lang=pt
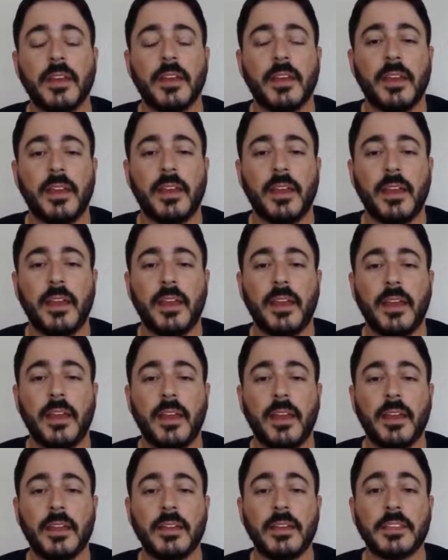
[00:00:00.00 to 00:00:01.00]

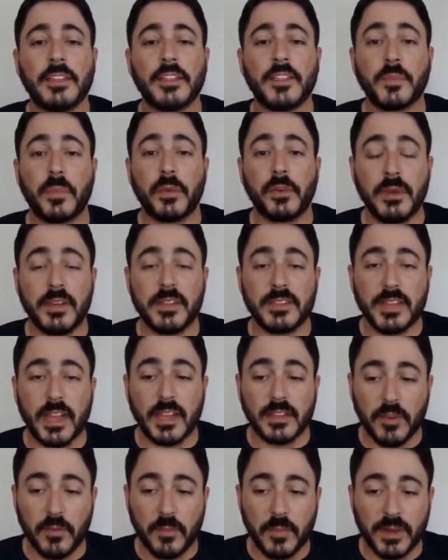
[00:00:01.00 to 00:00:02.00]
é, e a
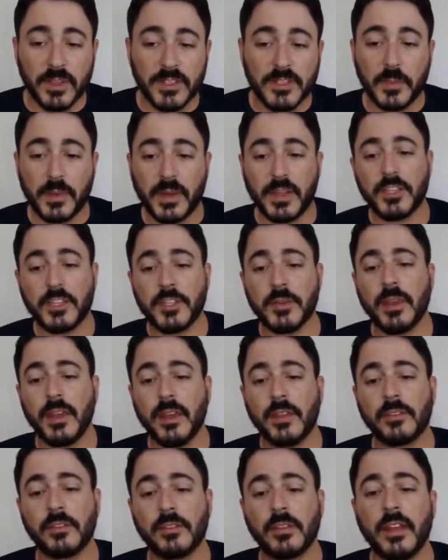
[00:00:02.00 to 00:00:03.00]
disponibilização para esse
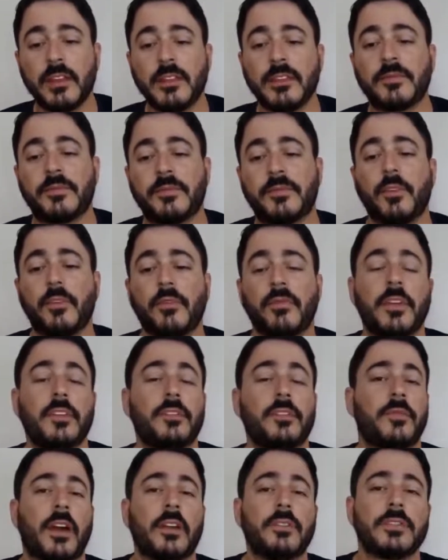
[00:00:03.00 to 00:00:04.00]
preenchimento, né, foram
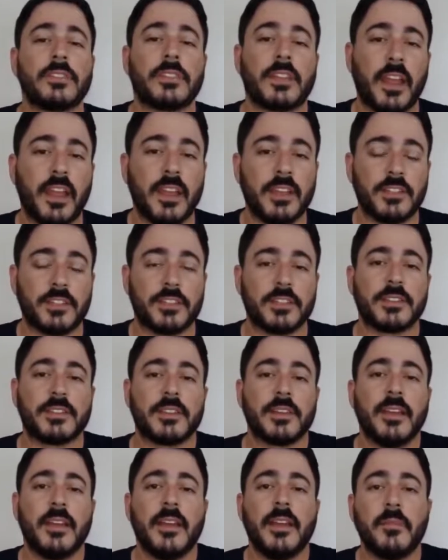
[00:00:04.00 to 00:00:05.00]
feitos vários
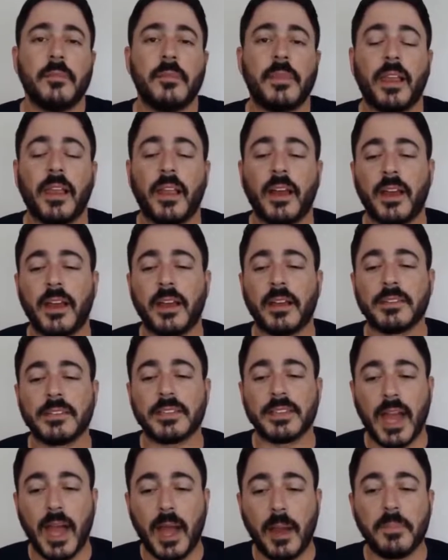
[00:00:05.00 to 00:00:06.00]
testes pela
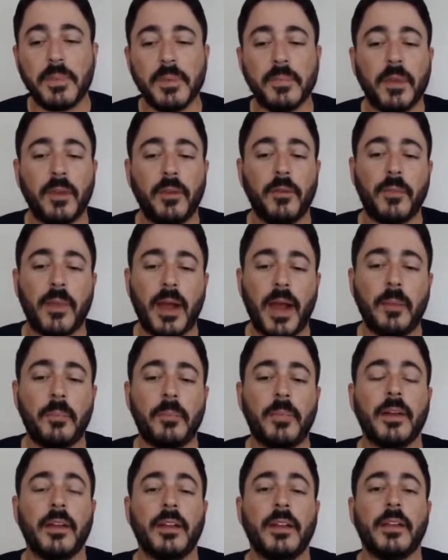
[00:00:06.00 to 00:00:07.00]
SAP, pelo
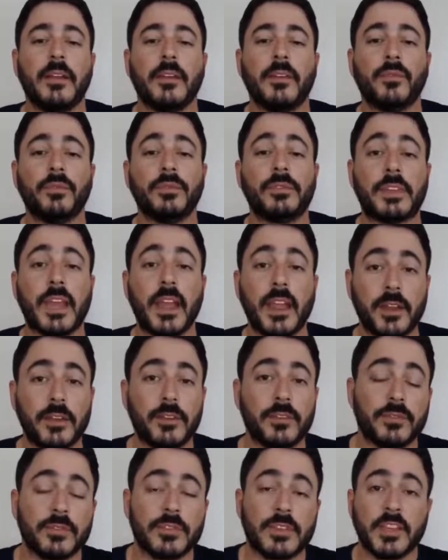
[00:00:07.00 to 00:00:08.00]
MAPA, com
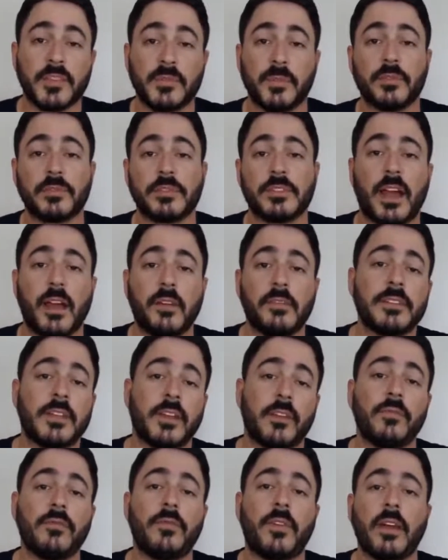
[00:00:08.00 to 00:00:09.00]
técnicos responsáveis, né,
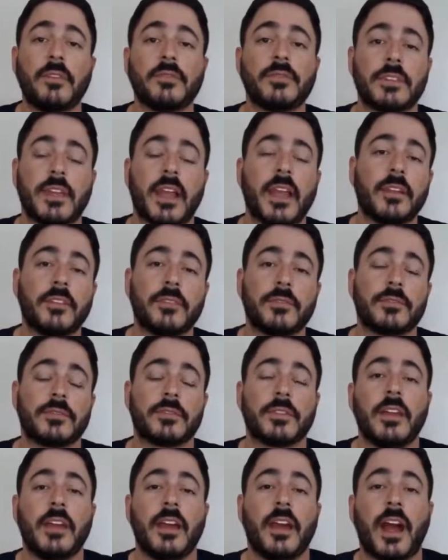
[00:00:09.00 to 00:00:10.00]
com vários técnicos.
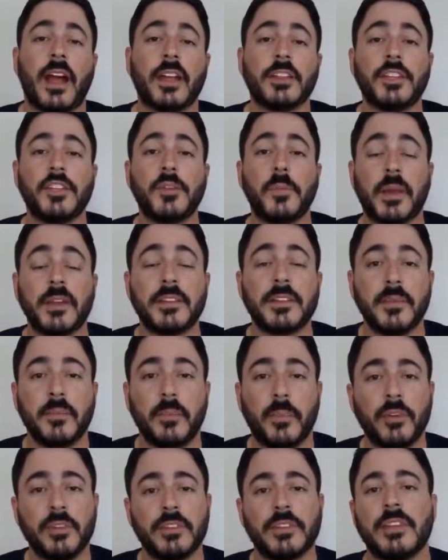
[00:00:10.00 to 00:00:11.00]
A gente
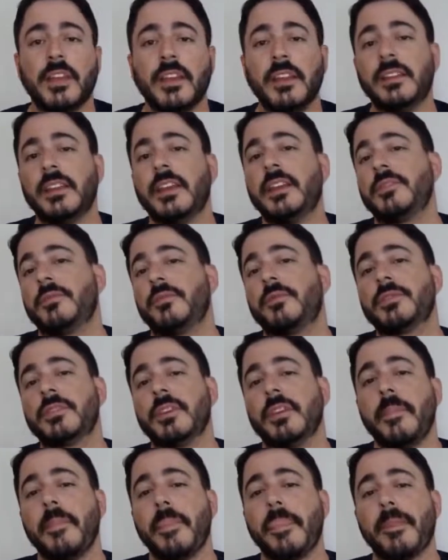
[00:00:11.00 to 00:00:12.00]
participou disso daí, né, de
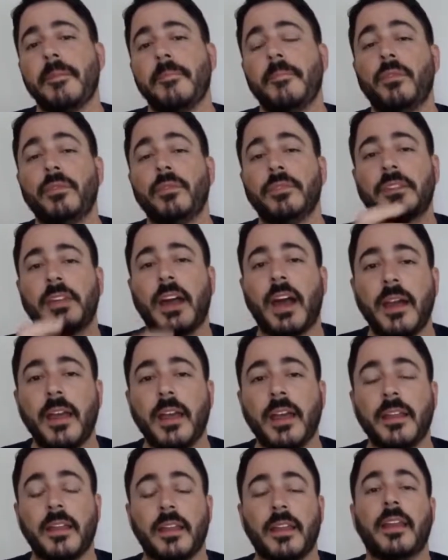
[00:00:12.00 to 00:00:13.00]
você montar,
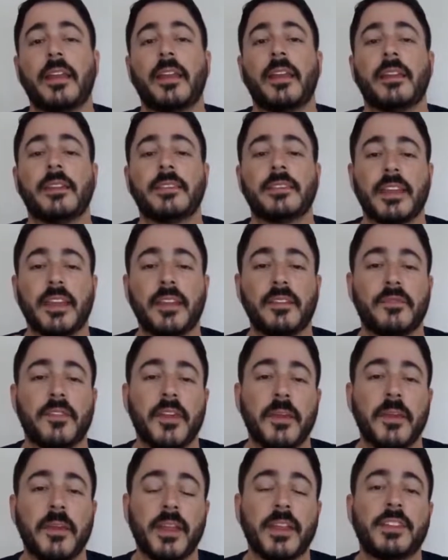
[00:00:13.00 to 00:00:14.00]
é,
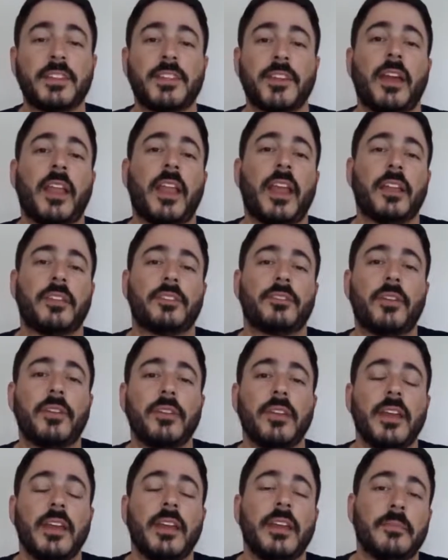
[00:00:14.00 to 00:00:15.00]
escrever, preencher o relatório,
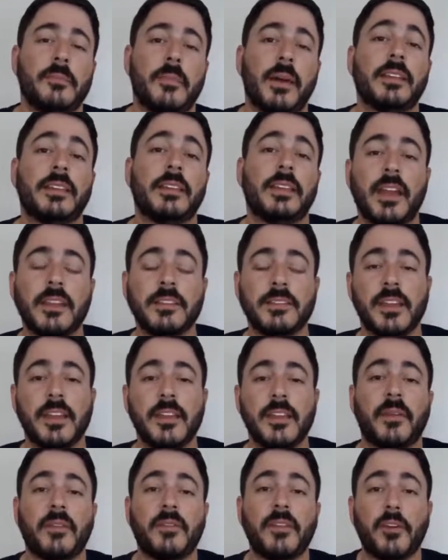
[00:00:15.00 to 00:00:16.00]
mandar isso daí
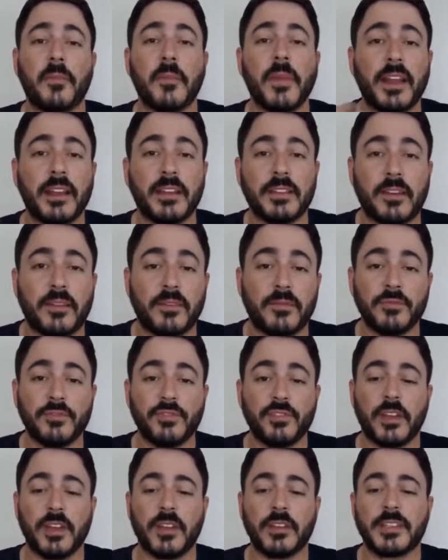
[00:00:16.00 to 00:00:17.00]
para ver como é que ele estava
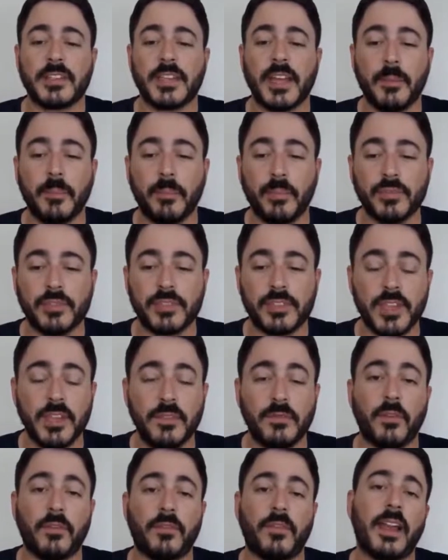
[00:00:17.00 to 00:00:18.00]
funcionando, se era
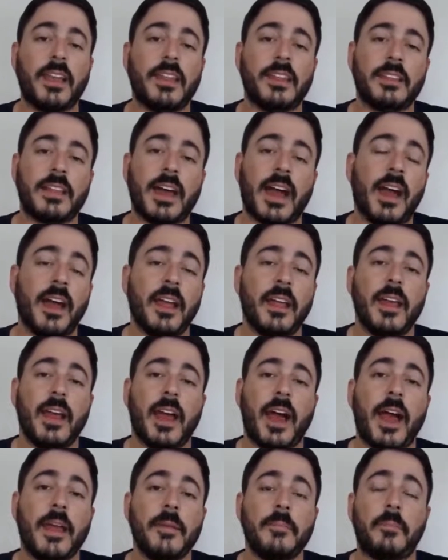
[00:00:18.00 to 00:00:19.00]
possível validar
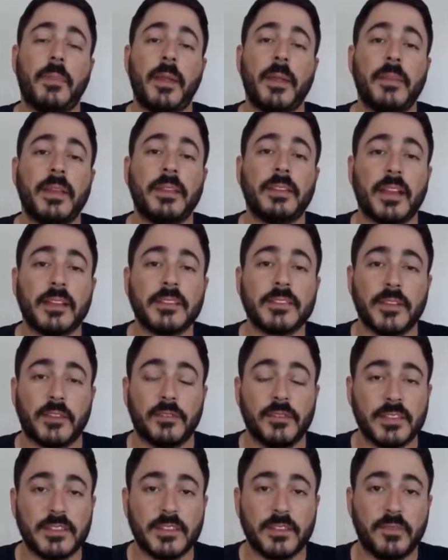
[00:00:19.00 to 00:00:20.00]
a implementação
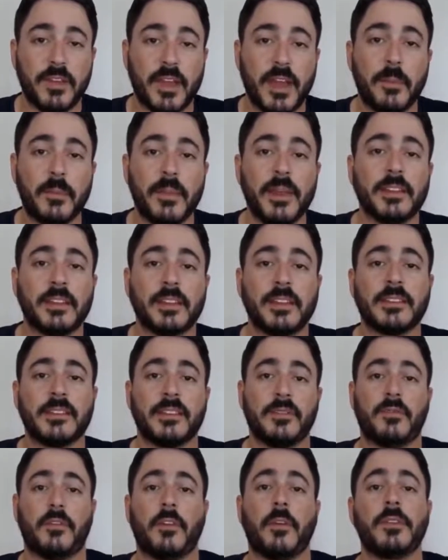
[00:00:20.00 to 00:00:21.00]
dessa ferramenta dessa
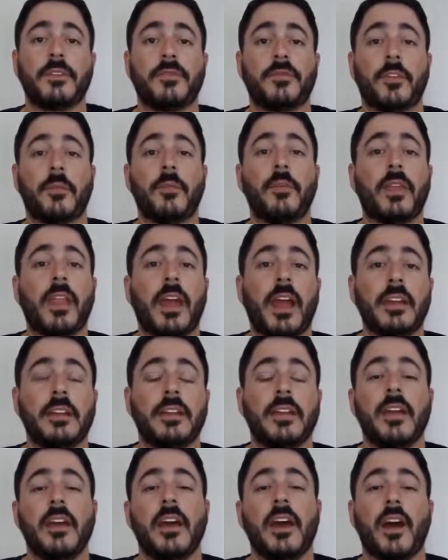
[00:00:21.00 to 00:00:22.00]
forma, de forma online,
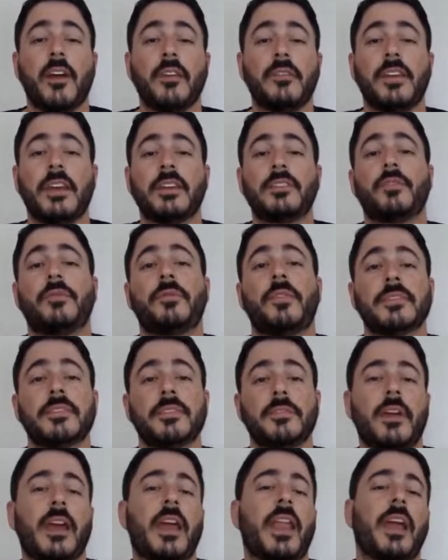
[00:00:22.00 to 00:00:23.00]
ao invés de eu fazer
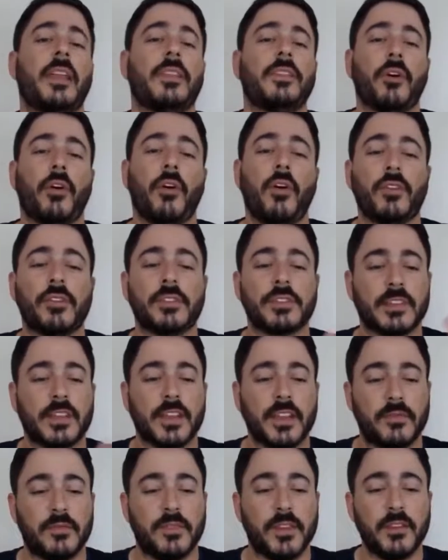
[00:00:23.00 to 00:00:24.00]
um relatório,
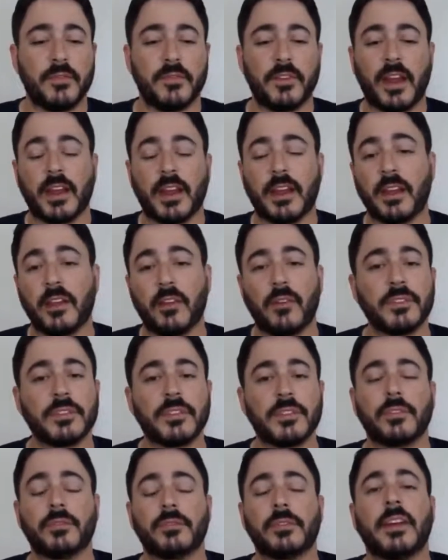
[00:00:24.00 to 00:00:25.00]
escrever, ficar aquela
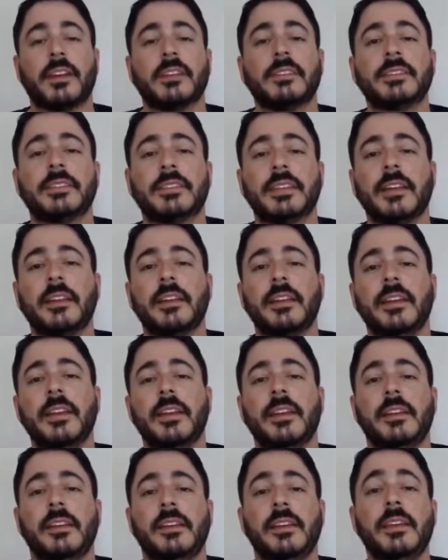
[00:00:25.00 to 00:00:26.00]
coisa toda canseira
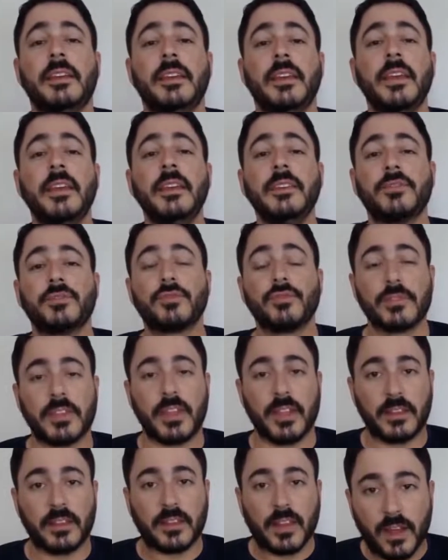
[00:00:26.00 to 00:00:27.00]
e
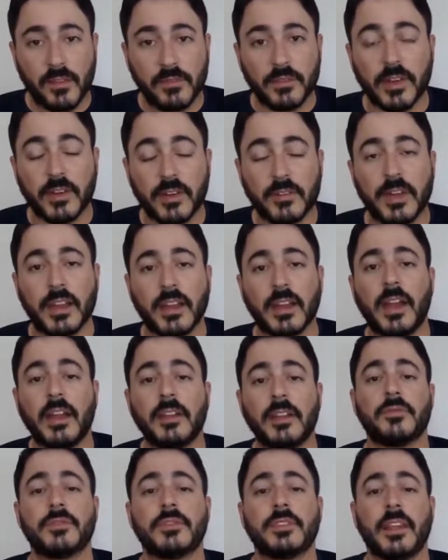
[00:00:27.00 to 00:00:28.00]
insustentável, na
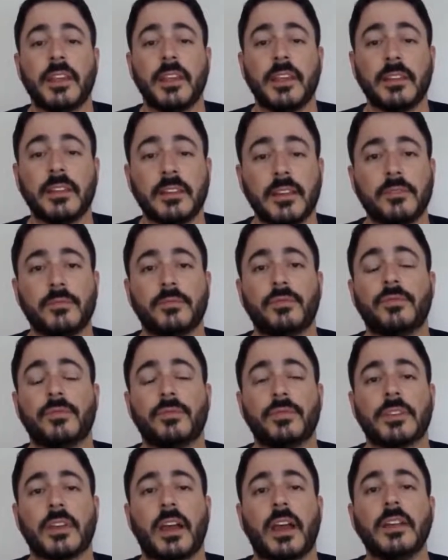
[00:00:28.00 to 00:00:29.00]
verdade. Você entra no, no
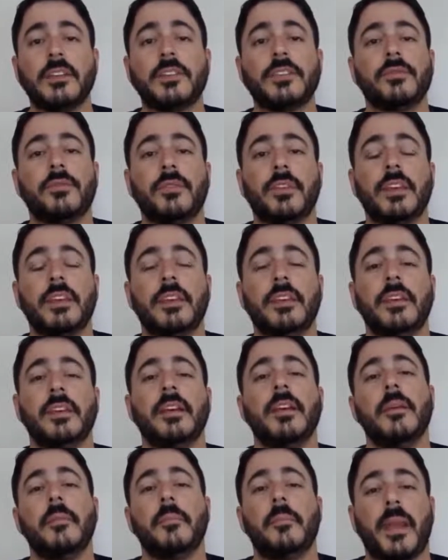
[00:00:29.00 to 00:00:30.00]
site, no link,
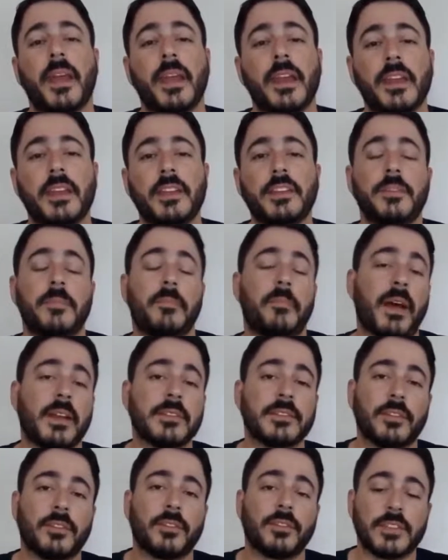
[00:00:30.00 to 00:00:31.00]
preenche,
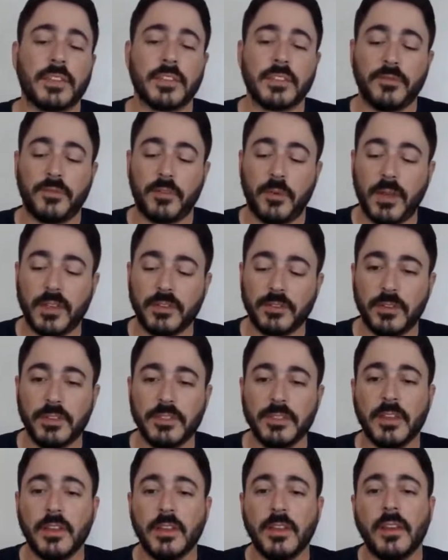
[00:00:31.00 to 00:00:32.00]
passa todas as
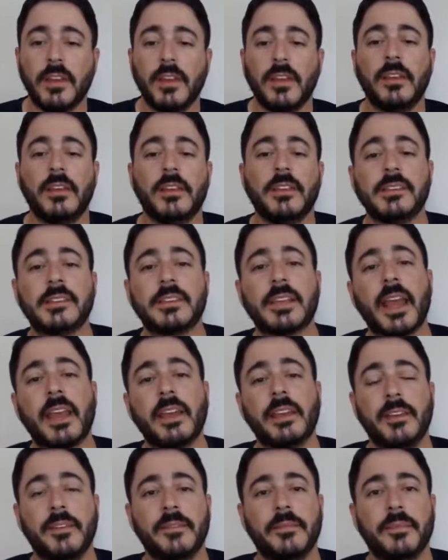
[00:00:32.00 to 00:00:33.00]
informações e
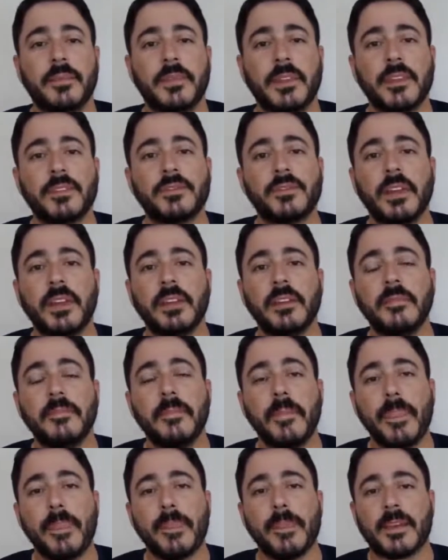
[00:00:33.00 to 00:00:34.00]
segue isso daí,
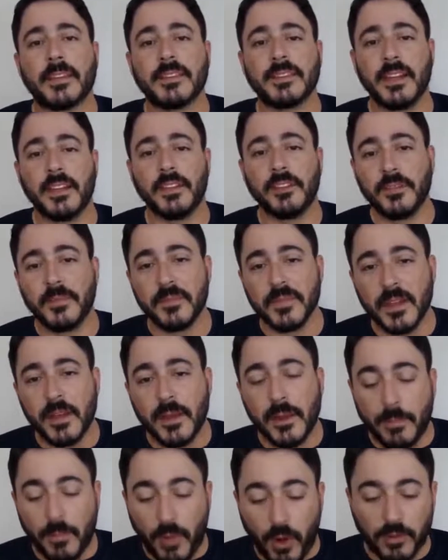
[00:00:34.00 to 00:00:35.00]
tá certo?
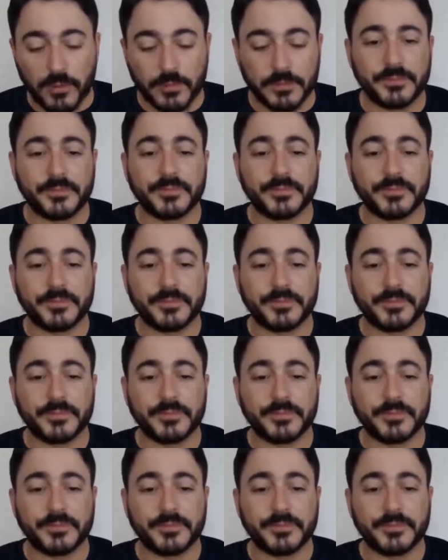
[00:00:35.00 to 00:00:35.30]
Bom,